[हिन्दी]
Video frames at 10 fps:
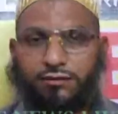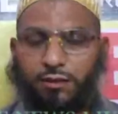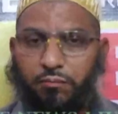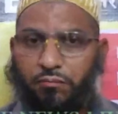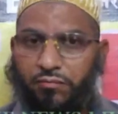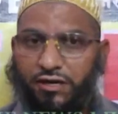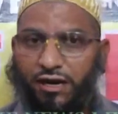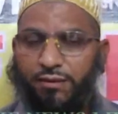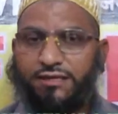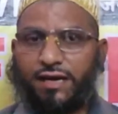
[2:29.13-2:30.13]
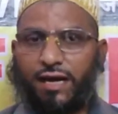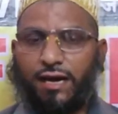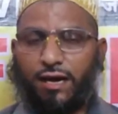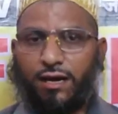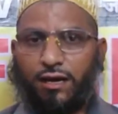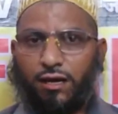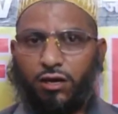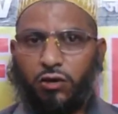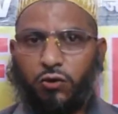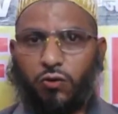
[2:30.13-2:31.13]
जब मीडिया में छाया
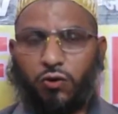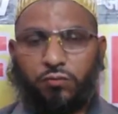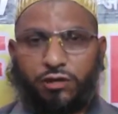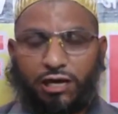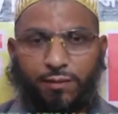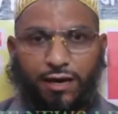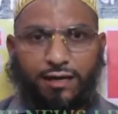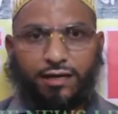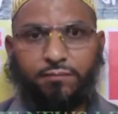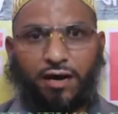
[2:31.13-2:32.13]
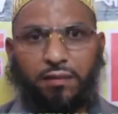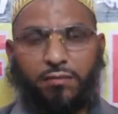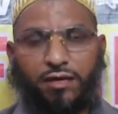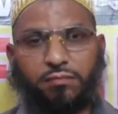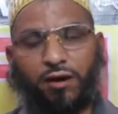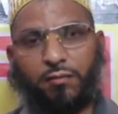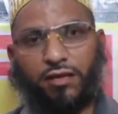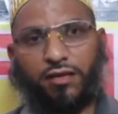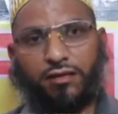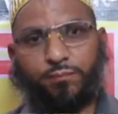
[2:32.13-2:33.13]
और मीडिया में आने के बाद में इस
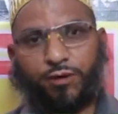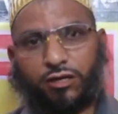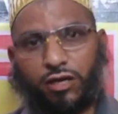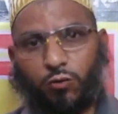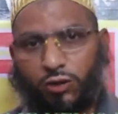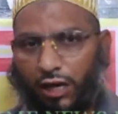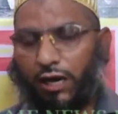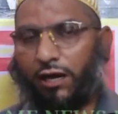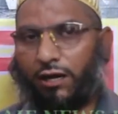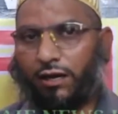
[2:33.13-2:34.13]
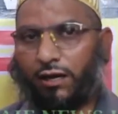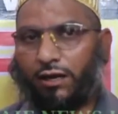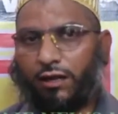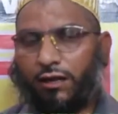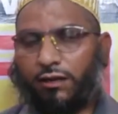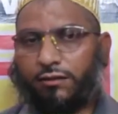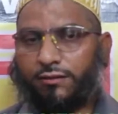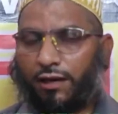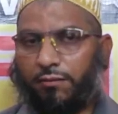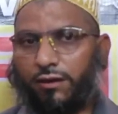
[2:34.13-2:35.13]
मामले से जब पर्दा उठा
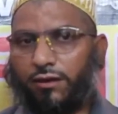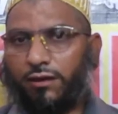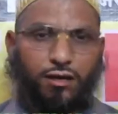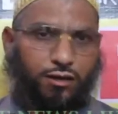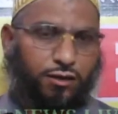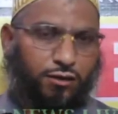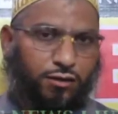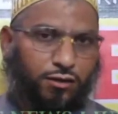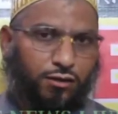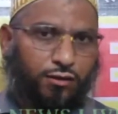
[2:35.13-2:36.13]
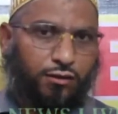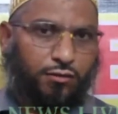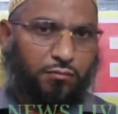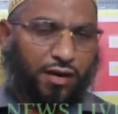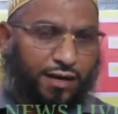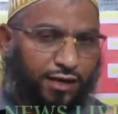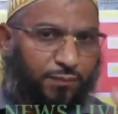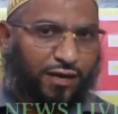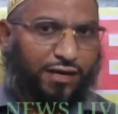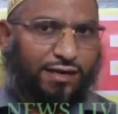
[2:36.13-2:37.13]
तब
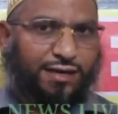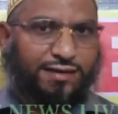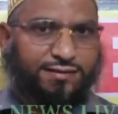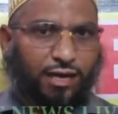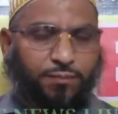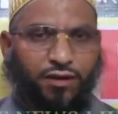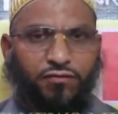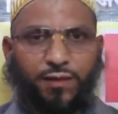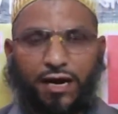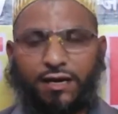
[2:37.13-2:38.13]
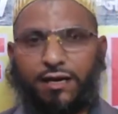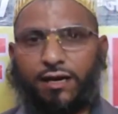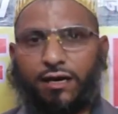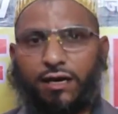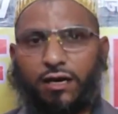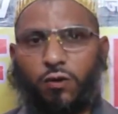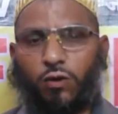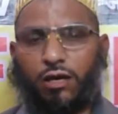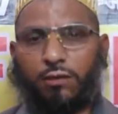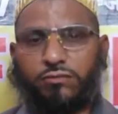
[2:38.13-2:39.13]
महानगर पालिका के स्थापना विभाग ने
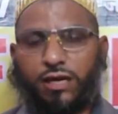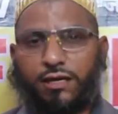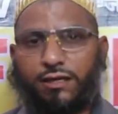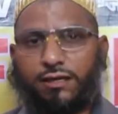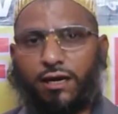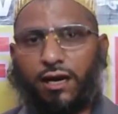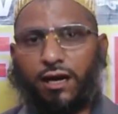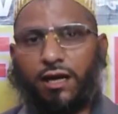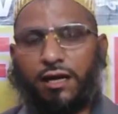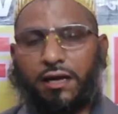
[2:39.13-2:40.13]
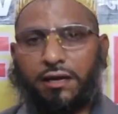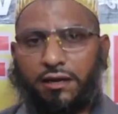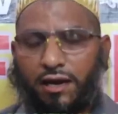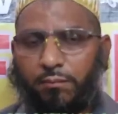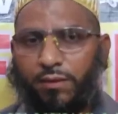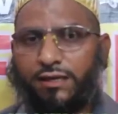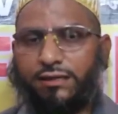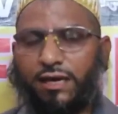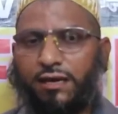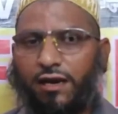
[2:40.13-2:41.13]
अरुण एम जानी का निलंबन
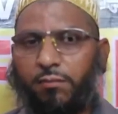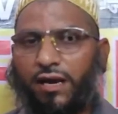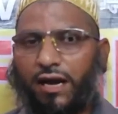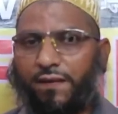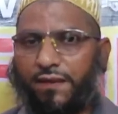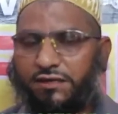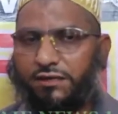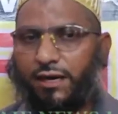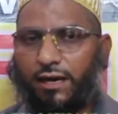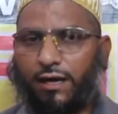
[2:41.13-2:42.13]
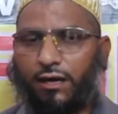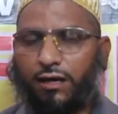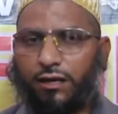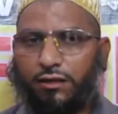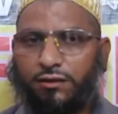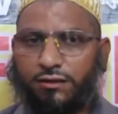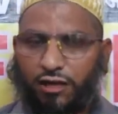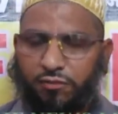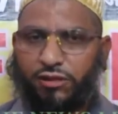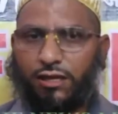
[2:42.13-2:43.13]
किया निलंबन आदेश निकाला
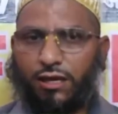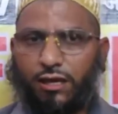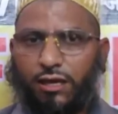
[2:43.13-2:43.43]
तब से